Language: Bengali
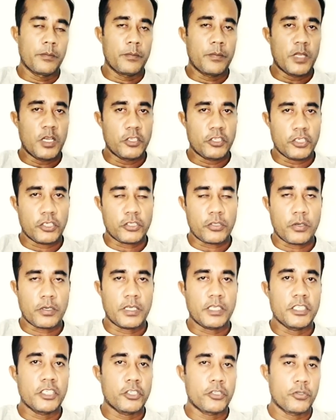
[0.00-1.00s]
মালয়েশিয়া
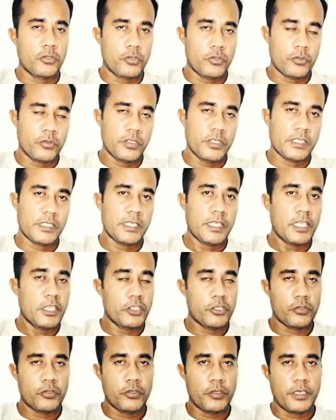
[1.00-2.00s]
সরকার যে সুযোগ দিয়েছে এই
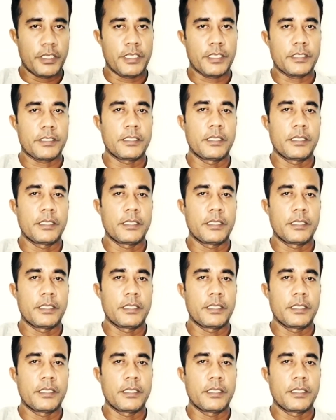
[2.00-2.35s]
সুযোগে